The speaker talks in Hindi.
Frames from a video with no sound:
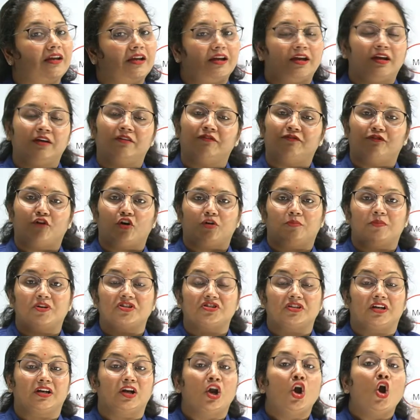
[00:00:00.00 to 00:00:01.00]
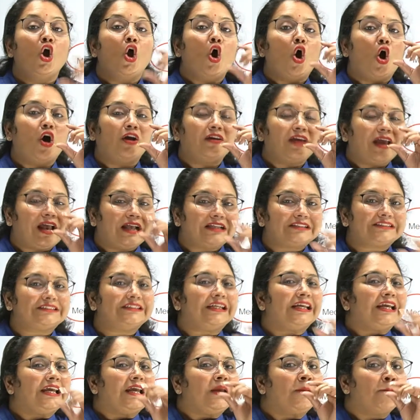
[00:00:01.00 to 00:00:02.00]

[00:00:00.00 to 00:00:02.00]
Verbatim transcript: इंफॉर्मेशन और ऐसी